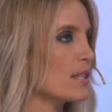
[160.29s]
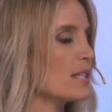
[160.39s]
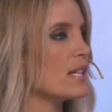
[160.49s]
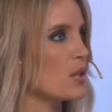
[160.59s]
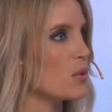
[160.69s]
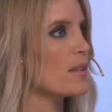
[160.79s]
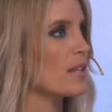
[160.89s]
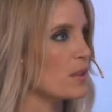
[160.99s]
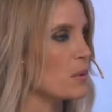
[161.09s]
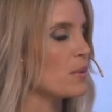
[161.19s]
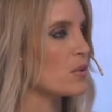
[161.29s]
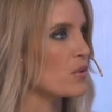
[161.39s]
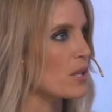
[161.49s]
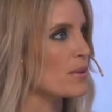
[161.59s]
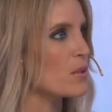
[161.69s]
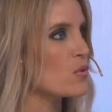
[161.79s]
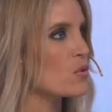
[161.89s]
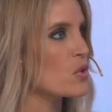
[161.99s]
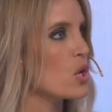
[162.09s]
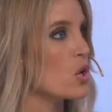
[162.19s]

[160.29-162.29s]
tiene la COVID-19, el coronavirus,